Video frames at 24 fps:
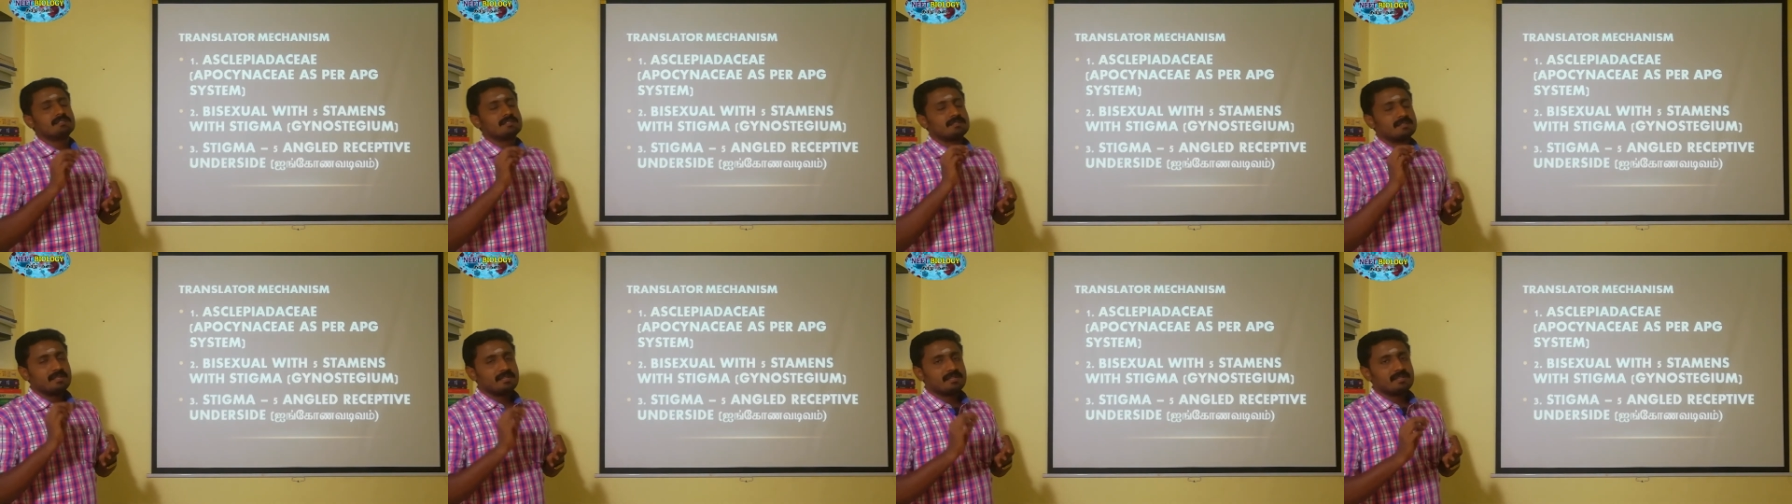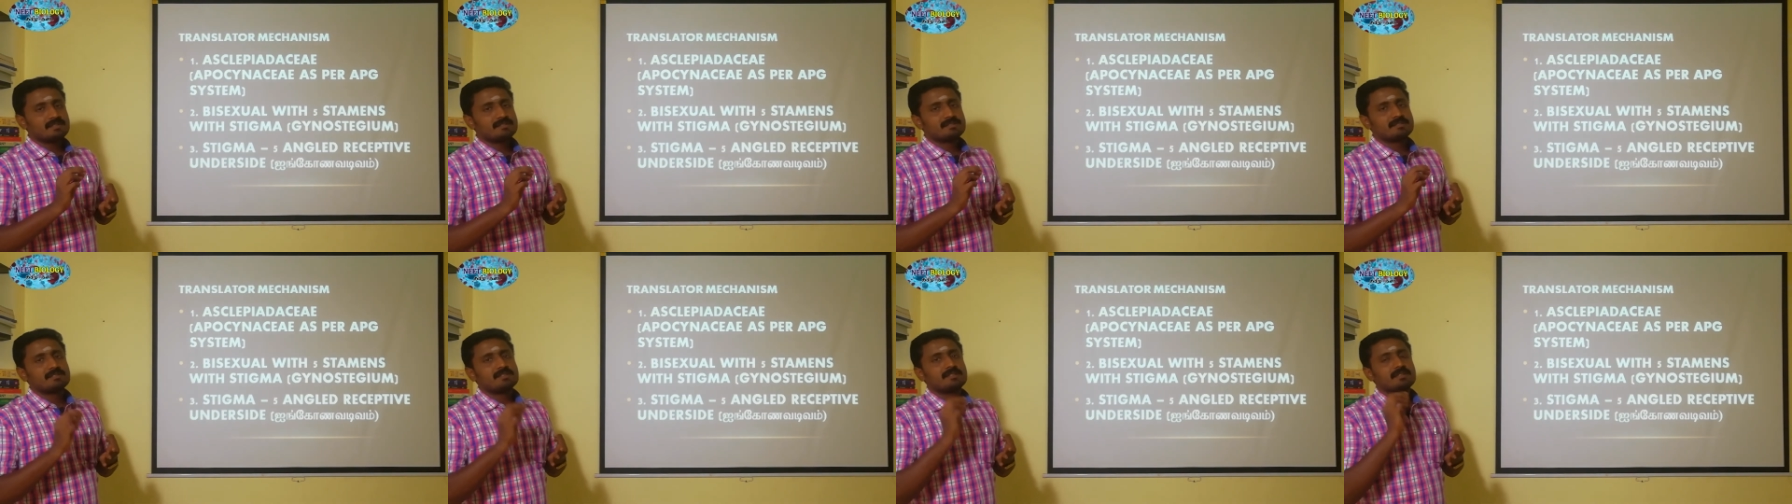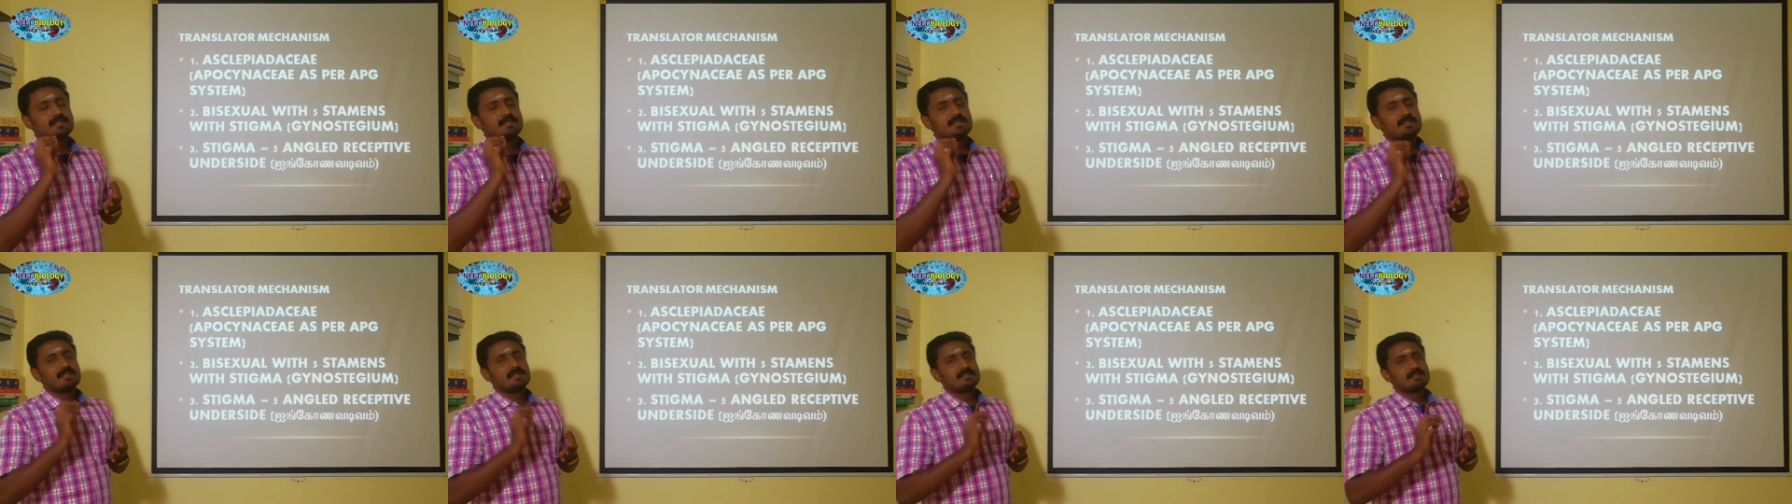இட் இஸ்
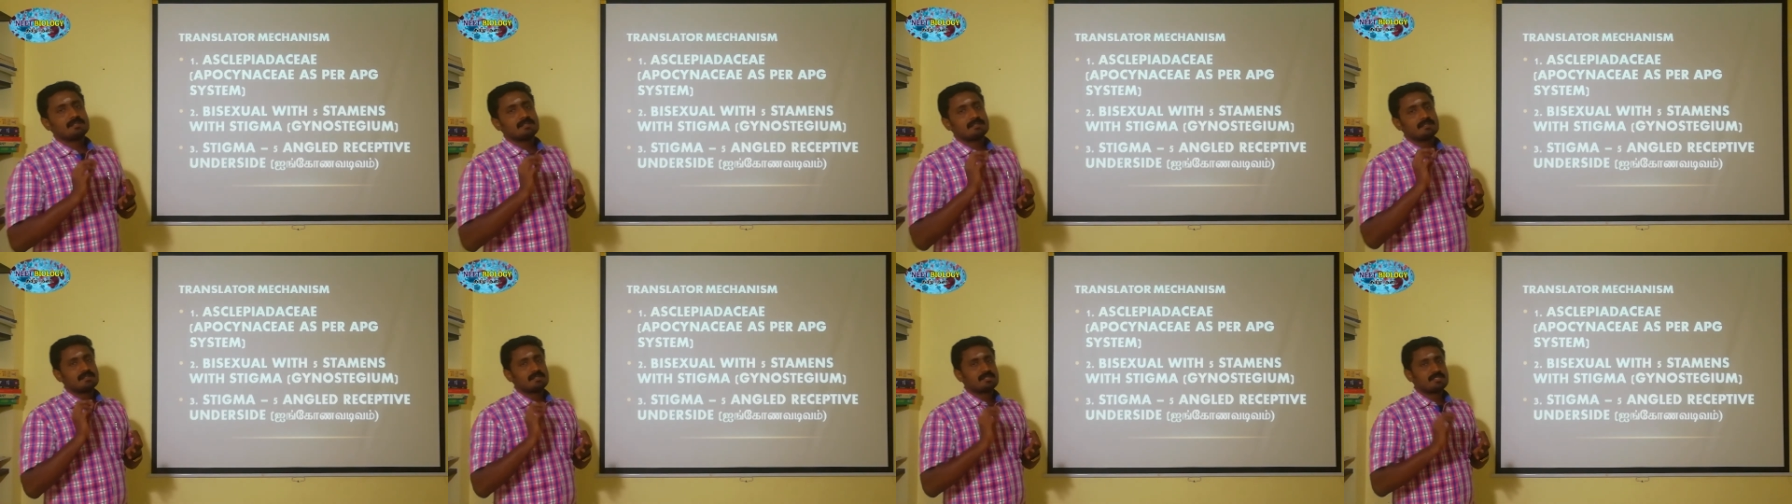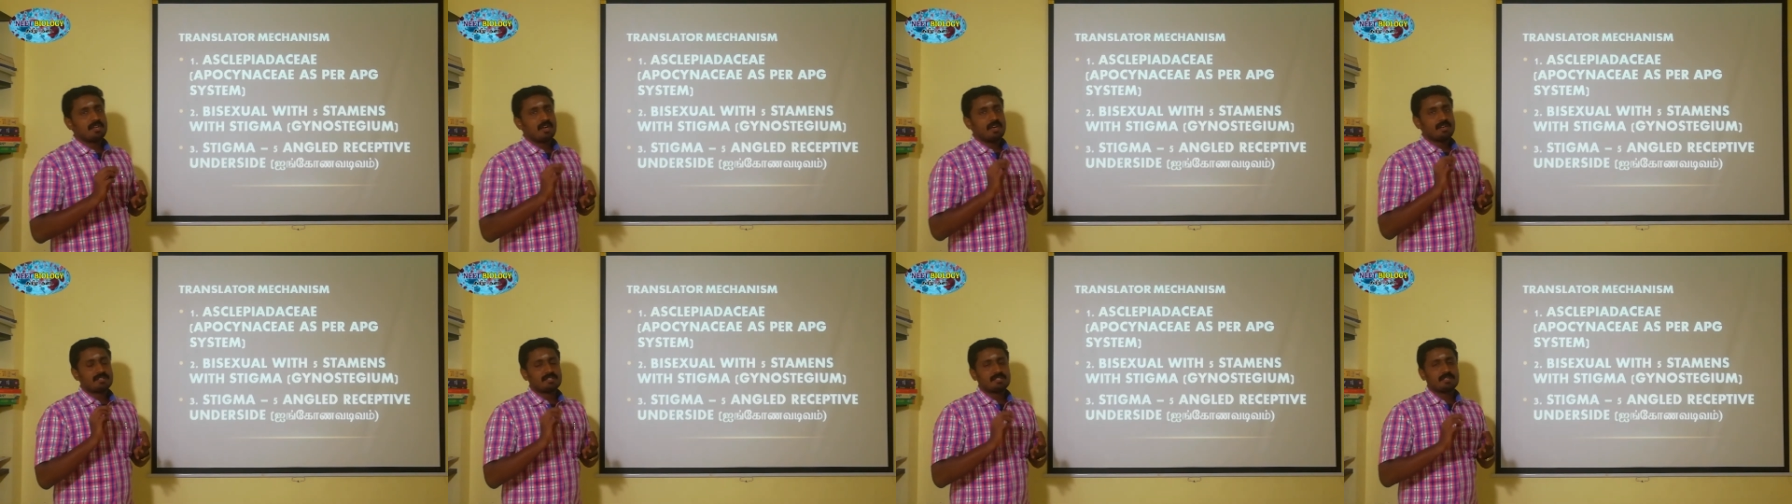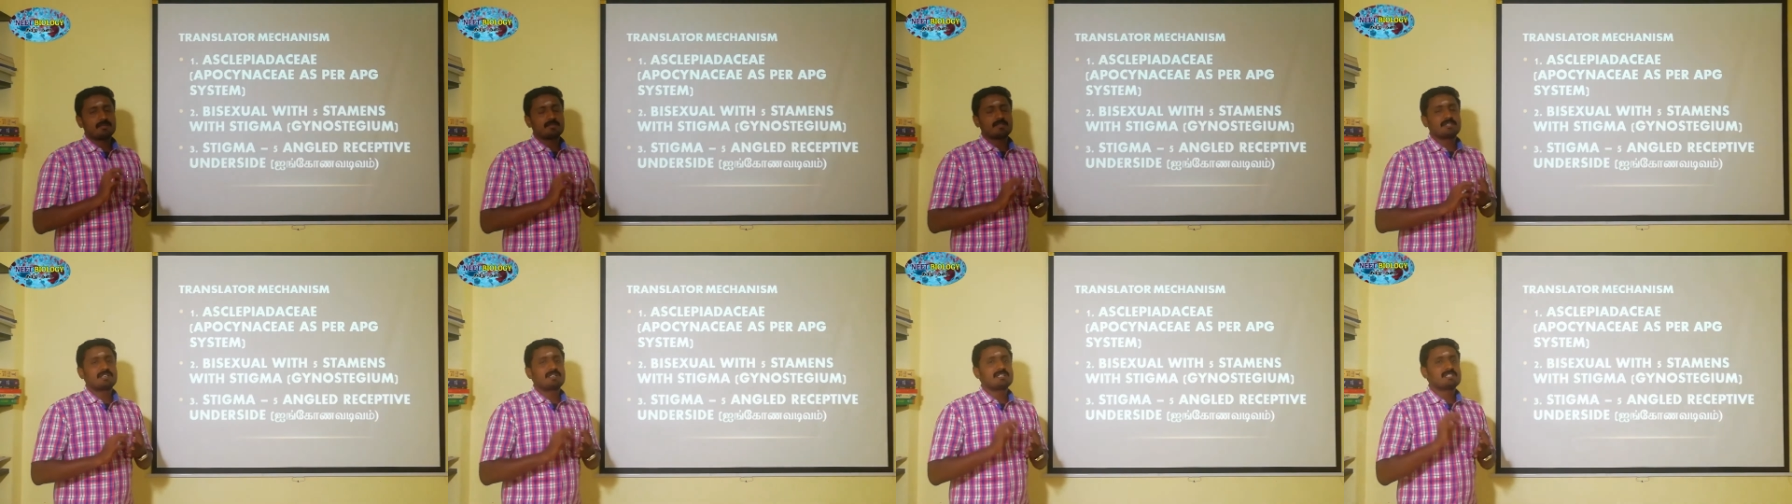ஸ்டார்
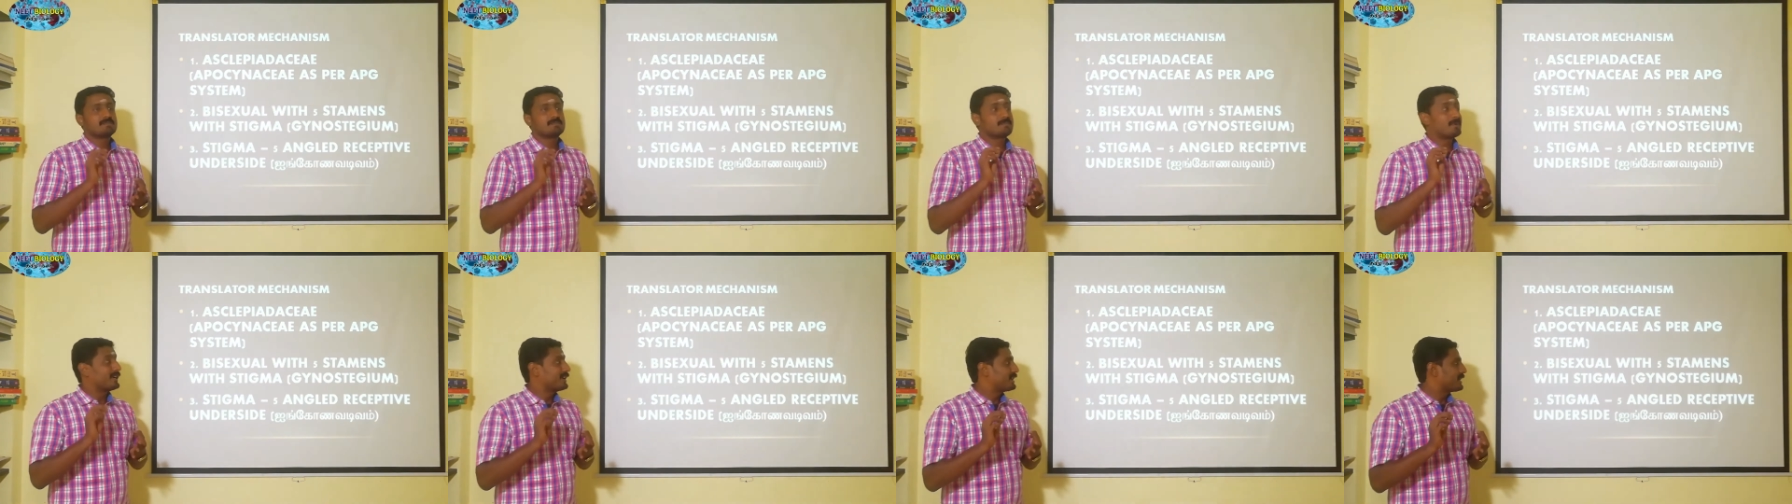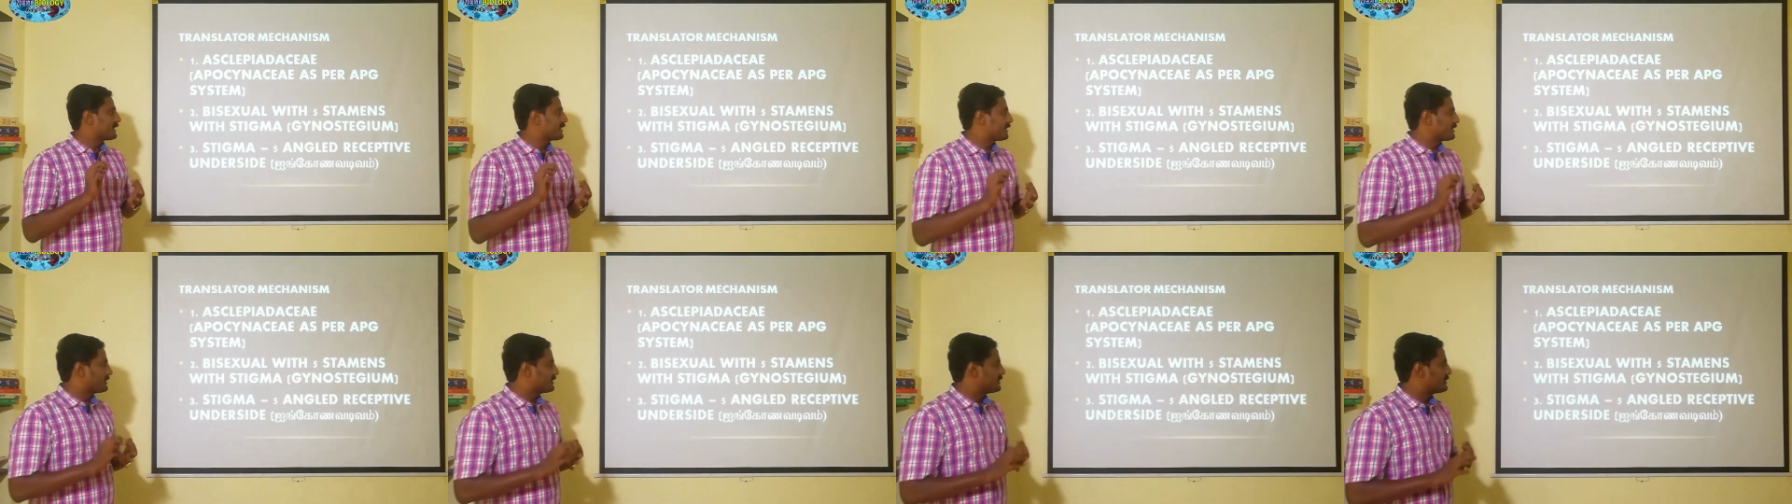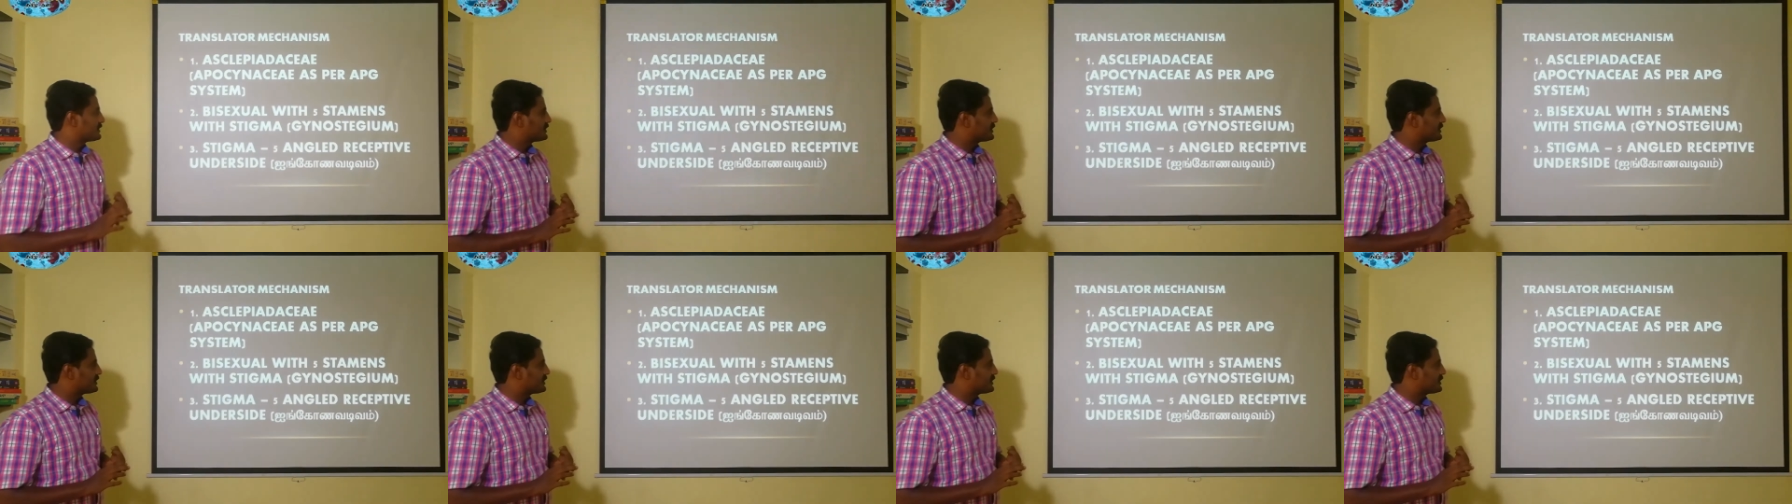ஷேப்டு தட் இஸ் பென்டகன்